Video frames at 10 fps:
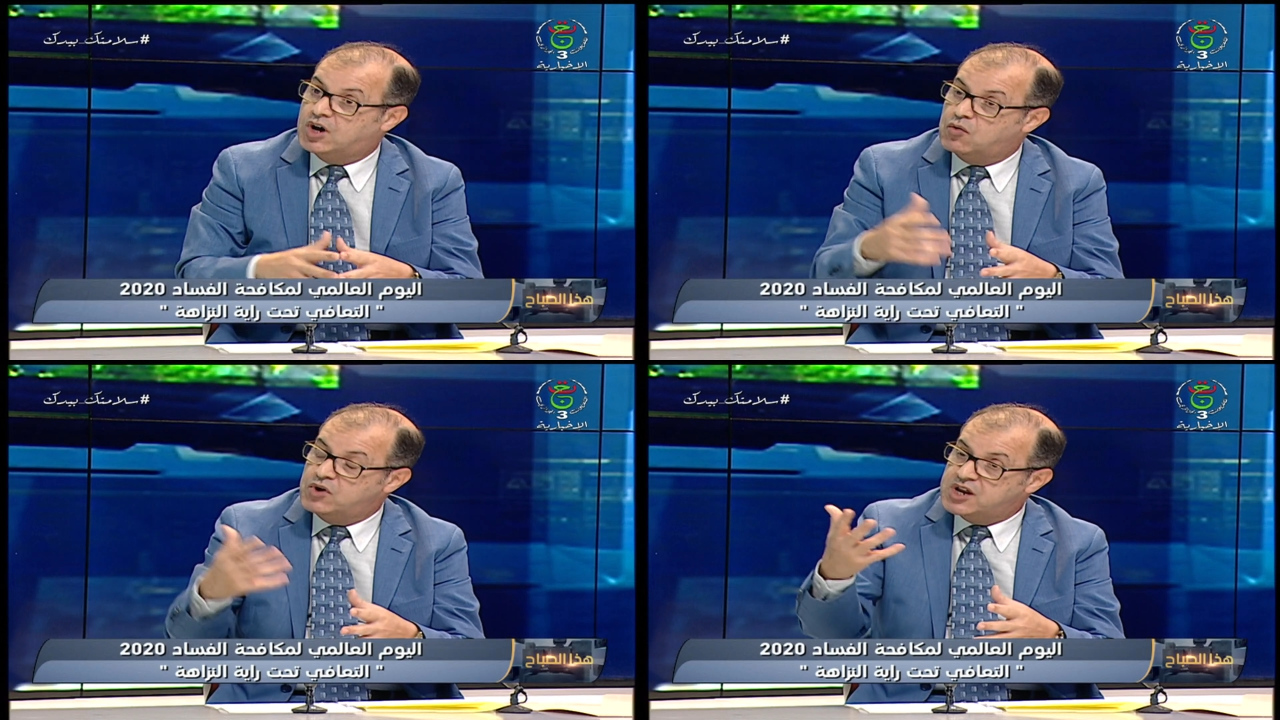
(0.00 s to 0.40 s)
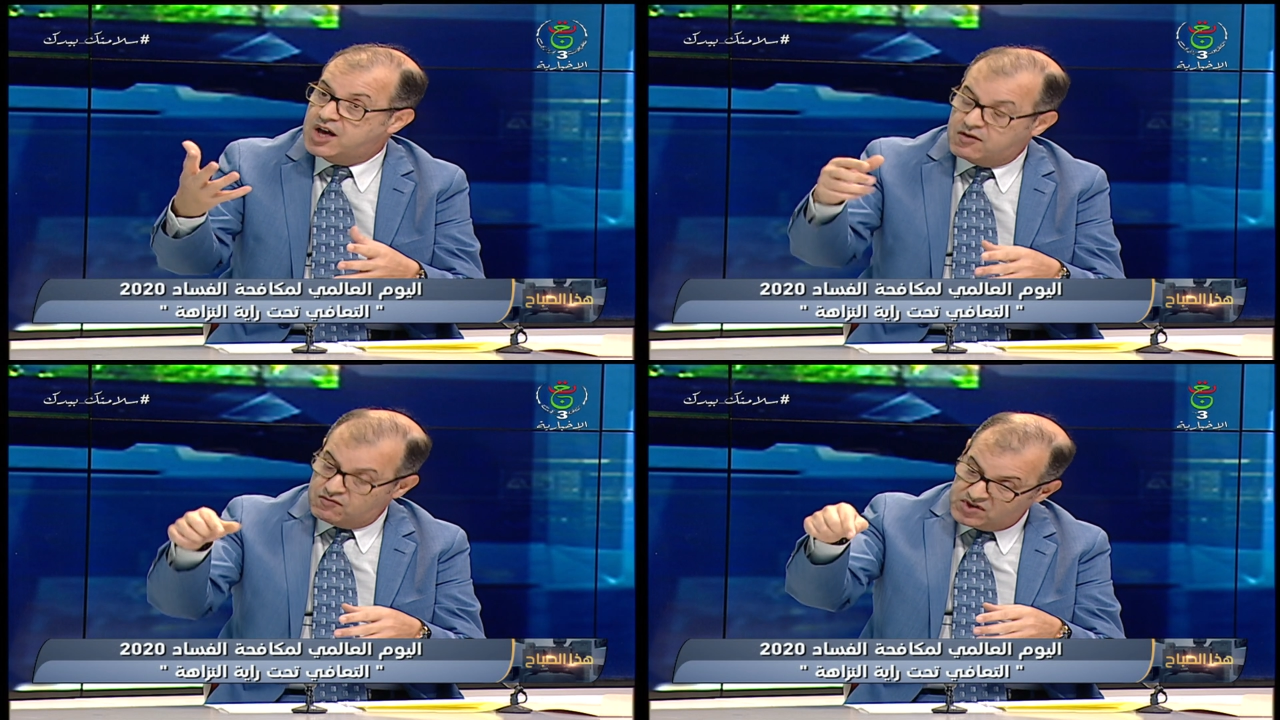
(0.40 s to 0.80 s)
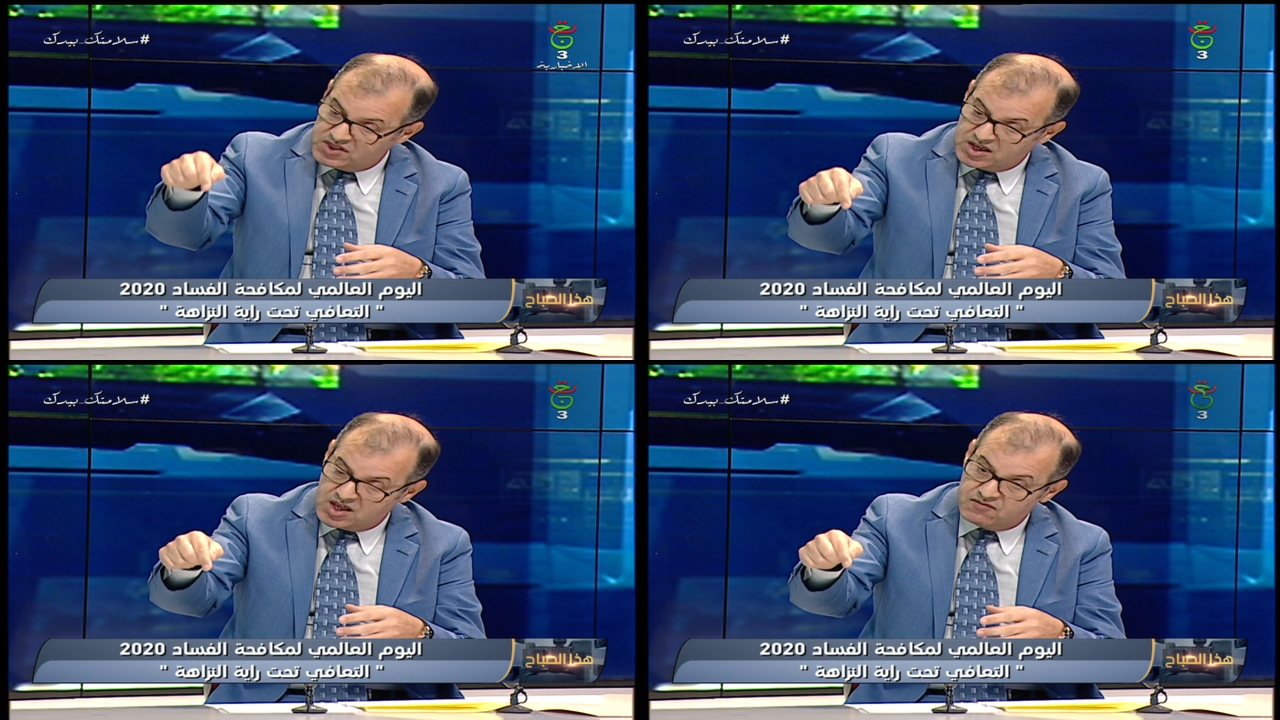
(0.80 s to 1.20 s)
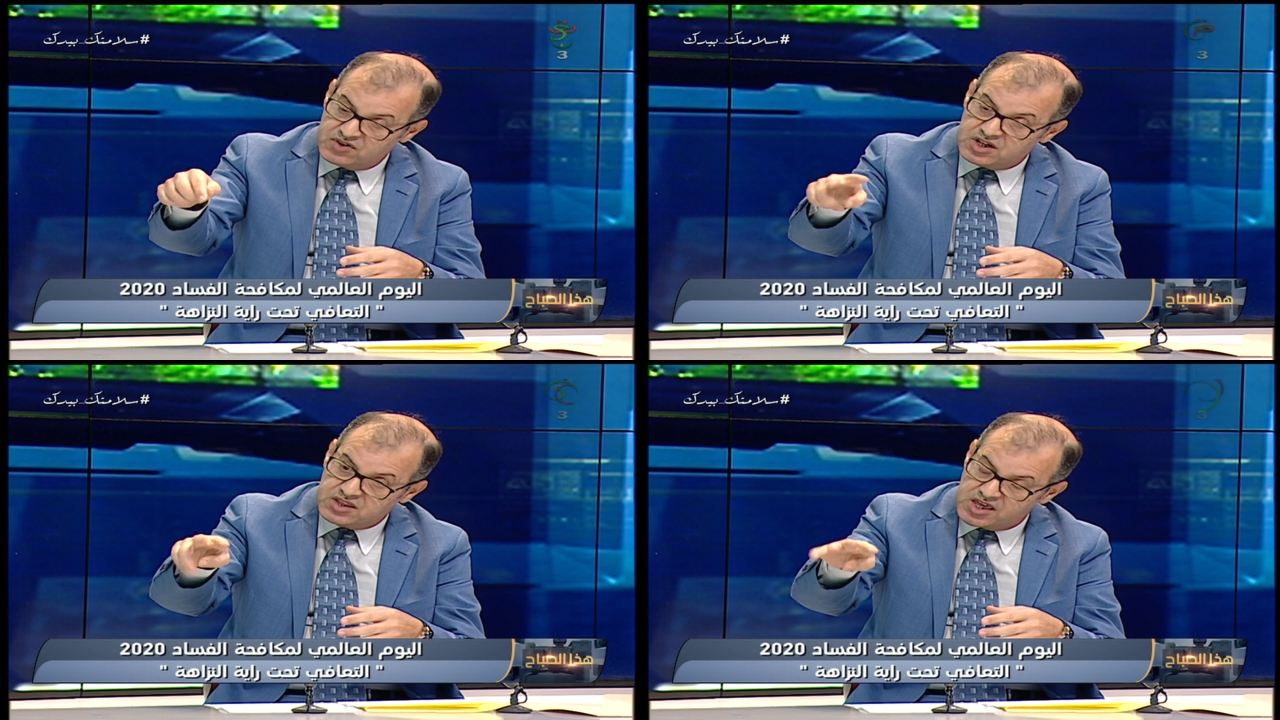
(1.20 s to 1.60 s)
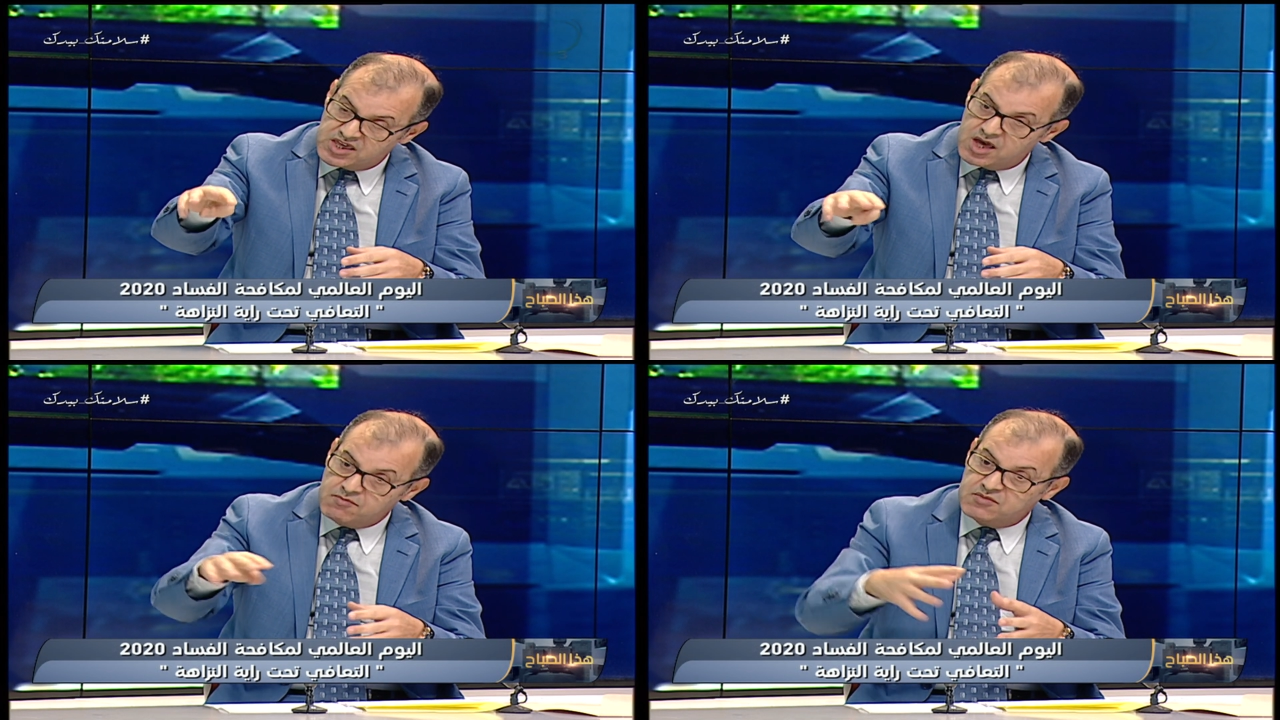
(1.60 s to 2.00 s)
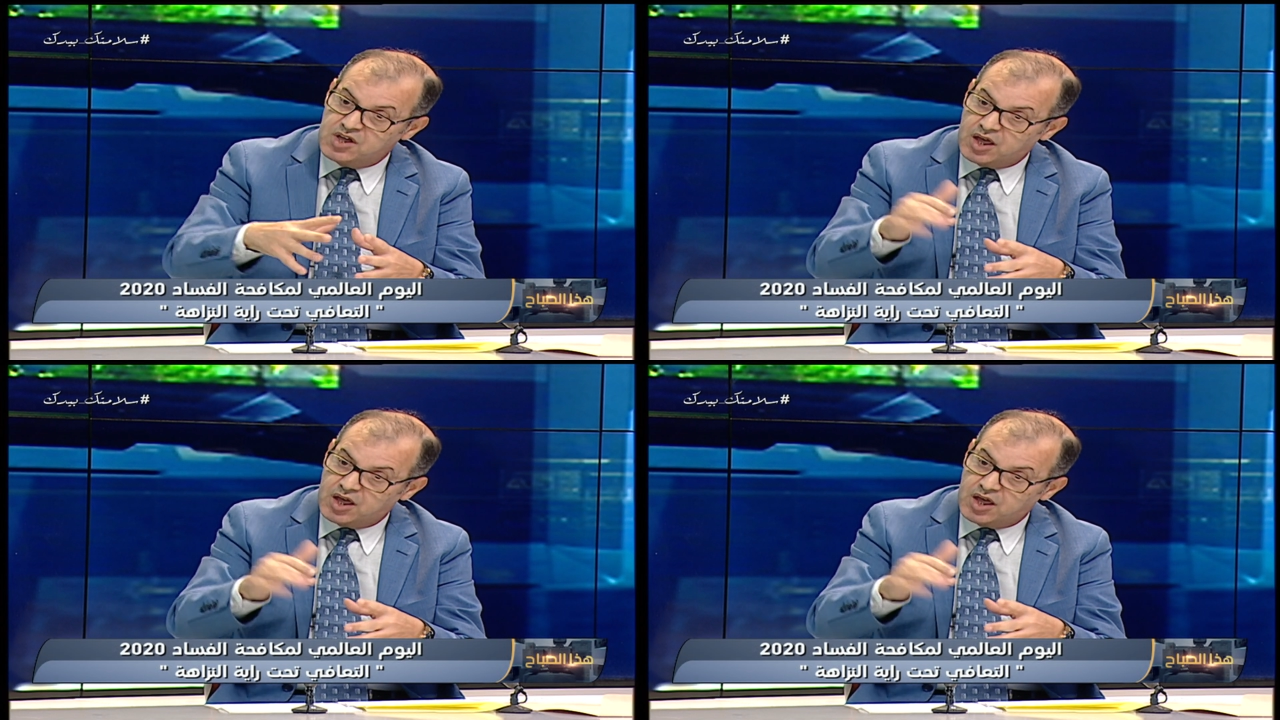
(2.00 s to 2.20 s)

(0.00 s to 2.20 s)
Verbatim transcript: وكونا في ذاك في ثلاث ايام